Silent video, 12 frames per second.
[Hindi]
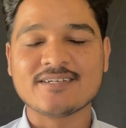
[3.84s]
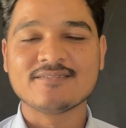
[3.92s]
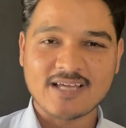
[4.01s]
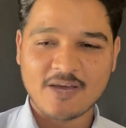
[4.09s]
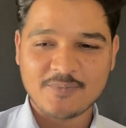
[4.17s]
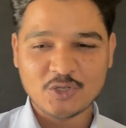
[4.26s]
है
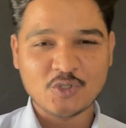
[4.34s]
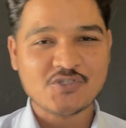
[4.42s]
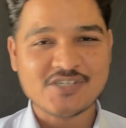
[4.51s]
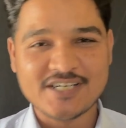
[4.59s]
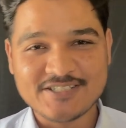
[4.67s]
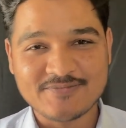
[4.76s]
अभी दो
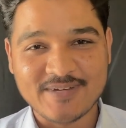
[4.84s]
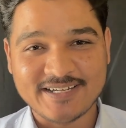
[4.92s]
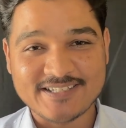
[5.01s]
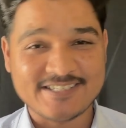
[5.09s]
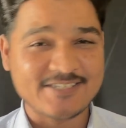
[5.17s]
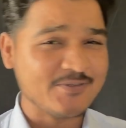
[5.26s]
स्ट्रेटजी बैक
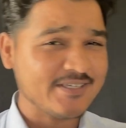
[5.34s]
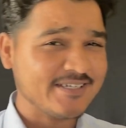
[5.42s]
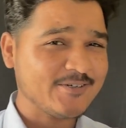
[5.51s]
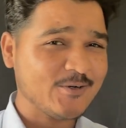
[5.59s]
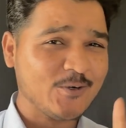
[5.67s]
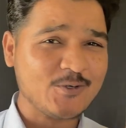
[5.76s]
टेस्टिंग हुई है
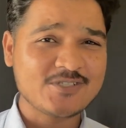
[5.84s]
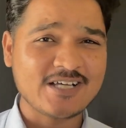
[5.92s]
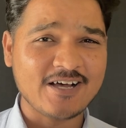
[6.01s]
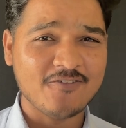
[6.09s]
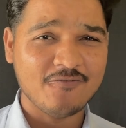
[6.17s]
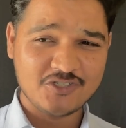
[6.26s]
और
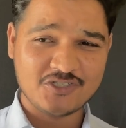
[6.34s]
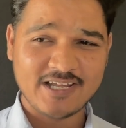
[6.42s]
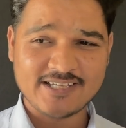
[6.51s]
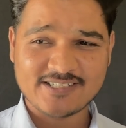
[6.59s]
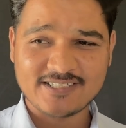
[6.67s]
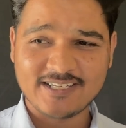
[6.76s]
उसका
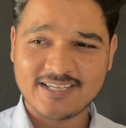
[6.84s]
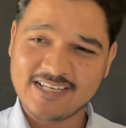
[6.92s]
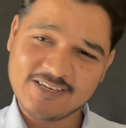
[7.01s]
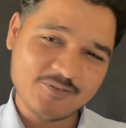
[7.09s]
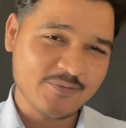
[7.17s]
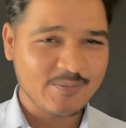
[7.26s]
विजुलाइजेशन के
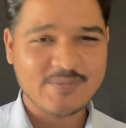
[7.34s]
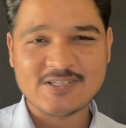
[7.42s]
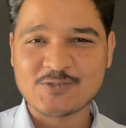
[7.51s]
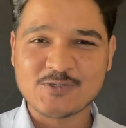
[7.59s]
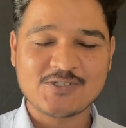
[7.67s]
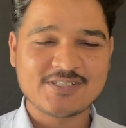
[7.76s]
लिए भी मेरे
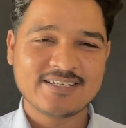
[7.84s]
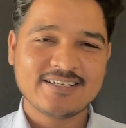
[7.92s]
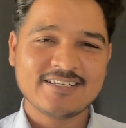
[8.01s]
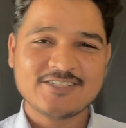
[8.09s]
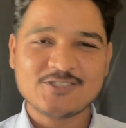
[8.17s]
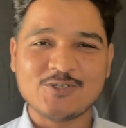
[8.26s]
पास कुछ
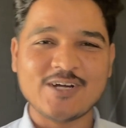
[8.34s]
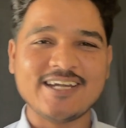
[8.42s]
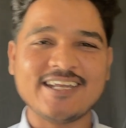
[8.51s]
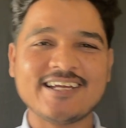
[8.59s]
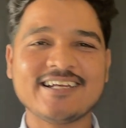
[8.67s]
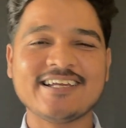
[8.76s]
जुगाड़
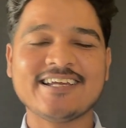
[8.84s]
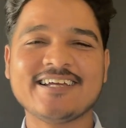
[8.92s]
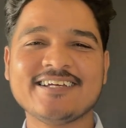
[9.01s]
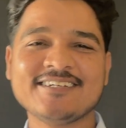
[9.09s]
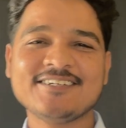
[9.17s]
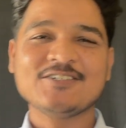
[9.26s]
निकल गया
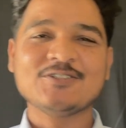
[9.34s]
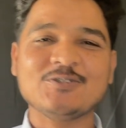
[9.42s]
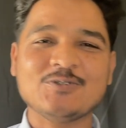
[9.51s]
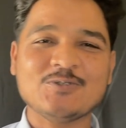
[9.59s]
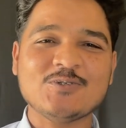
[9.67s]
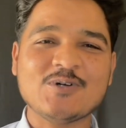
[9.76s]
है
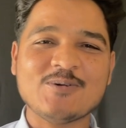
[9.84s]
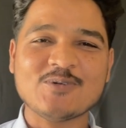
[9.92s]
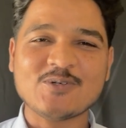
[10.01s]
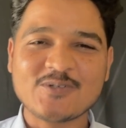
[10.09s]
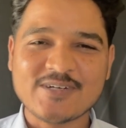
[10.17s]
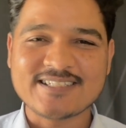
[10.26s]
तो हम
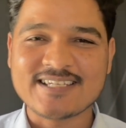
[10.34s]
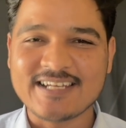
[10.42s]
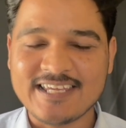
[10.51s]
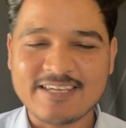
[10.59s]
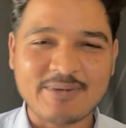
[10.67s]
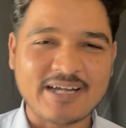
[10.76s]
लोग ऐसा
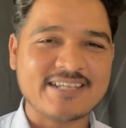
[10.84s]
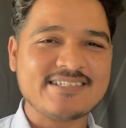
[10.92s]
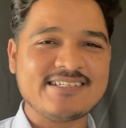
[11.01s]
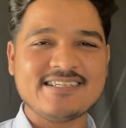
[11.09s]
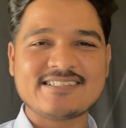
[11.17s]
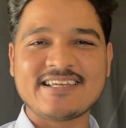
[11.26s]
नहीं कि बैक
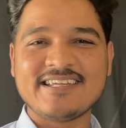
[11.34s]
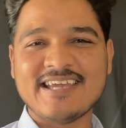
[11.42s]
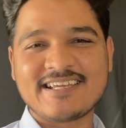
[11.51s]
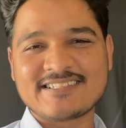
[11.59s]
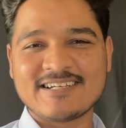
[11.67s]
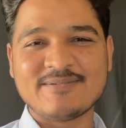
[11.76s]
टेस्टिंग सारी
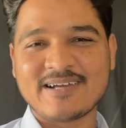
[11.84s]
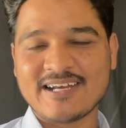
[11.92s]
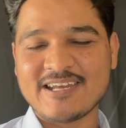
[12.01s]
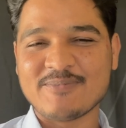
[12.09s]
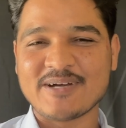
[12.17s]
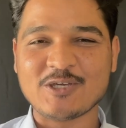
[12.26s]
एक्सेल में
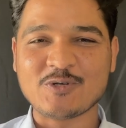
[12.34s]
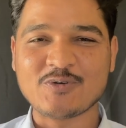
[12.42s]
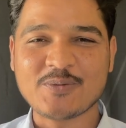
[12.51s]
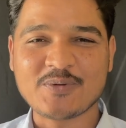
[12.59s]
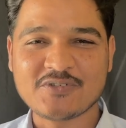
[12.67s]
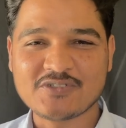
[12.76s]
करनी पड़ेगी और
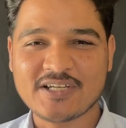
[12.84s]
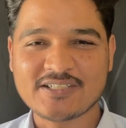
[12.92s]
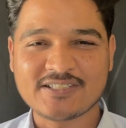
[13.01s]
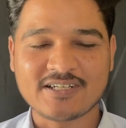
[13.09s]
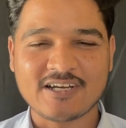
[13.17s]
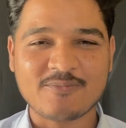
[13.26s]
वहीं पर
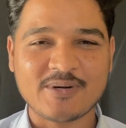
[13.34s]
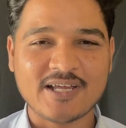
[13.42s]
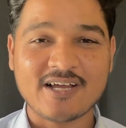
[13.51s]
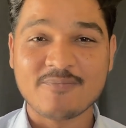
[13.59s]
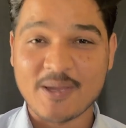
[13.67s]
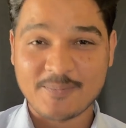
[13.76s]
विजुलाइजेशन करना
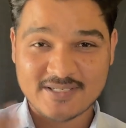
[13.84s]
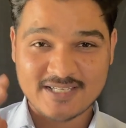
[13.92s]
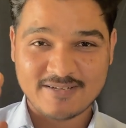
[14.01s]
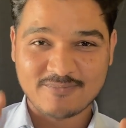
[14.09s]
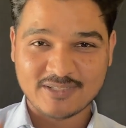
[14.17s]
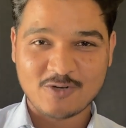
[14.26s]
पड़ेगा मैं आपके
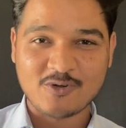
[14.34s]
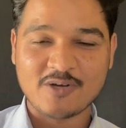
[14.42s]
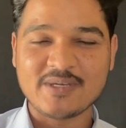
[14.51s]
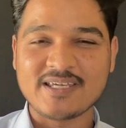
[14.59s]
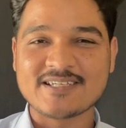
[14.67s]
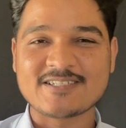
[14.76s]
सामने बताऊंगा
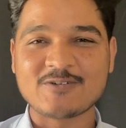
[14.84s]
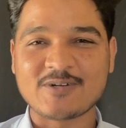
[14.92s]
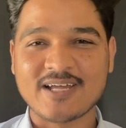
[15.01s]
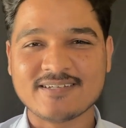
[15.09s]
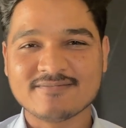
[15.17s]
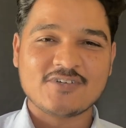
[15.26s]
अभी कैसा हो
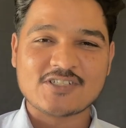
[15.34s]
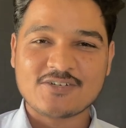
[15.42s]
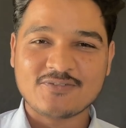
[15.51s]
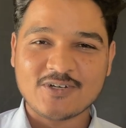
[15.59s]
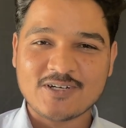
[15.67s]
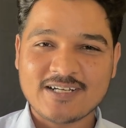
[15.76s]
रहा है फर्स्ट
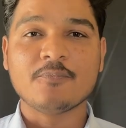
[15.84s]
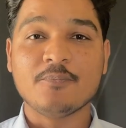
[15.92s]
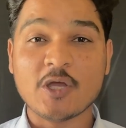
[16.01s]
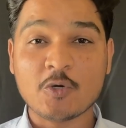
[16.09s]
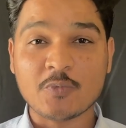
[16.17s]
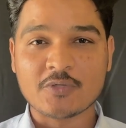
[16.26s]
ऑफ ऑल
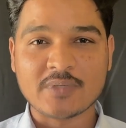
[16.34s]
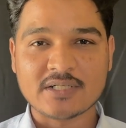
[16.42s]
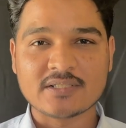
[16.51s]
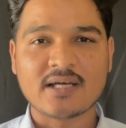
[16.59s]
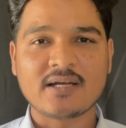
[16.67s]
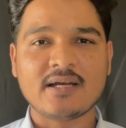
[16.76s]
मैं हूं पवन
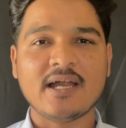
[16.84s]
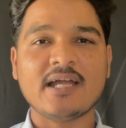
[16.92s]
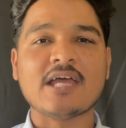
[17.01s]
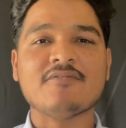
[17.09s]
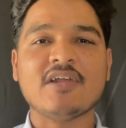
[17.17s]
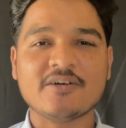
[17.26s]
पटदार
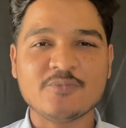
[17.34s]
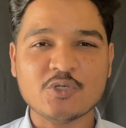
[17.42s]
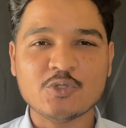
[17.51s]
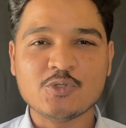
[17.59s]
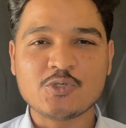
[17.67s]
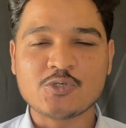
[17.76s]
एंड आई वेलकम
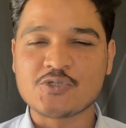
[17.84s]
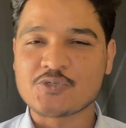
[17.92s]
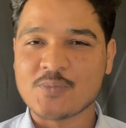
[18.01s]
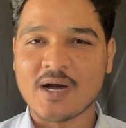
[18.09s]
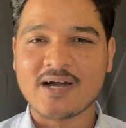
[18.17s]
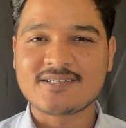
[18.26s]
यू टू
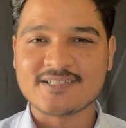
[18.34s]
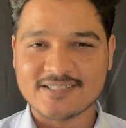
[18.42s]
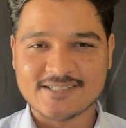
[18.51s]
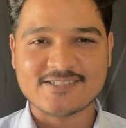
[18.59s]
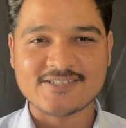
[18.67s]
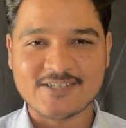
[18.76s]
स्मार्ट
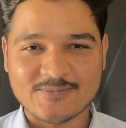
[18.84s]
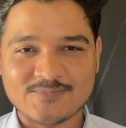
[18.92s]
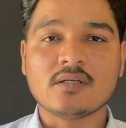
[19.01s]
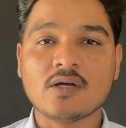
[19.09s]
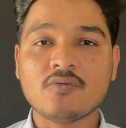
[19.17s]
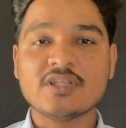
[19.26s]
ट्रेडर्स हब
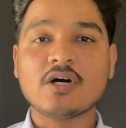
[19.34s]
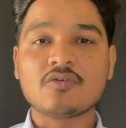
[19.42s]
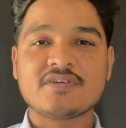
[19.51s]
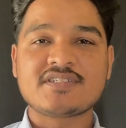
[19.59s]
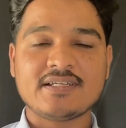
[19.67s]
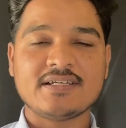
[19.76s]
नाउ विदाउट
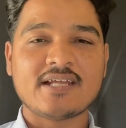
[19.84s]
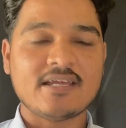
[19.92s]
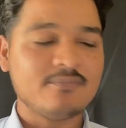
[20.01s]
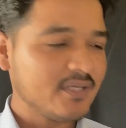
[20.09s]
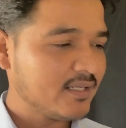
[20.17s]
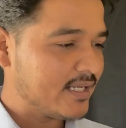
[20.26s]
वेस्टिंग
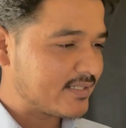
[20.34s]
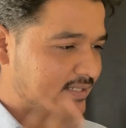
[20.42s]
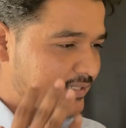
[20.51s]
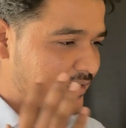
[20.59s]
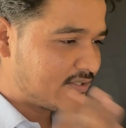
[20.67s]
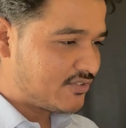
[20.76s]
टाइम
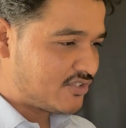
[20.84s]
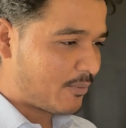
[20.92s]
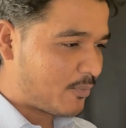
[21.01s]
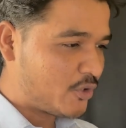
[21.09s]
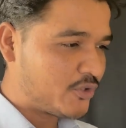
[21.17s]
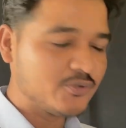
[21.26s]
लेट्स
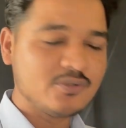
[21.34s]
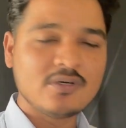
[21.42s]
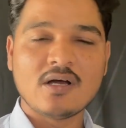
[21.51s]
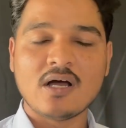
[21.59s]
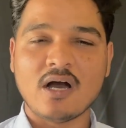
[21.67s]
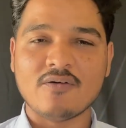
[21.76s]
जम्प ऑन टू
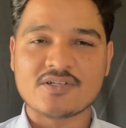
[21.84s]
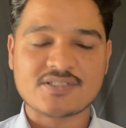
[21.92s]
आवर